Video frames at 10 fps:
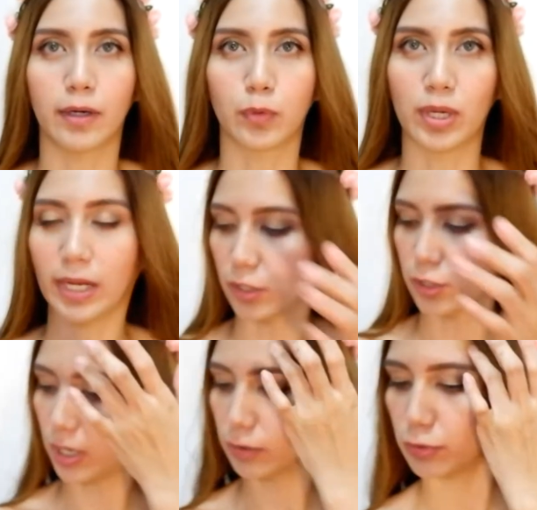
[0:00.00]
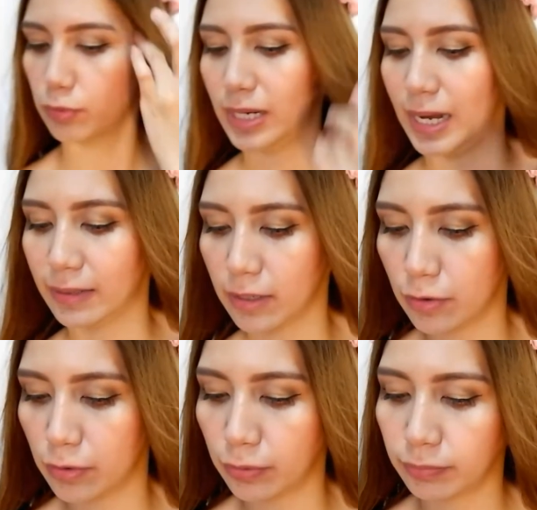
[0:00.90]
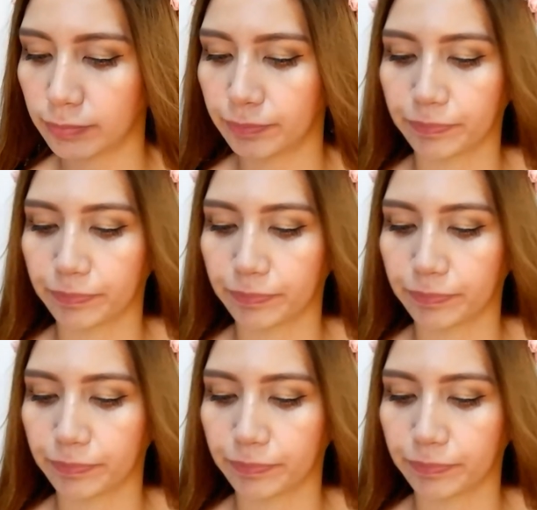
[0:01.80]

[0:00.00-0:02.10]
Ay, wala na siya. So, wala na yung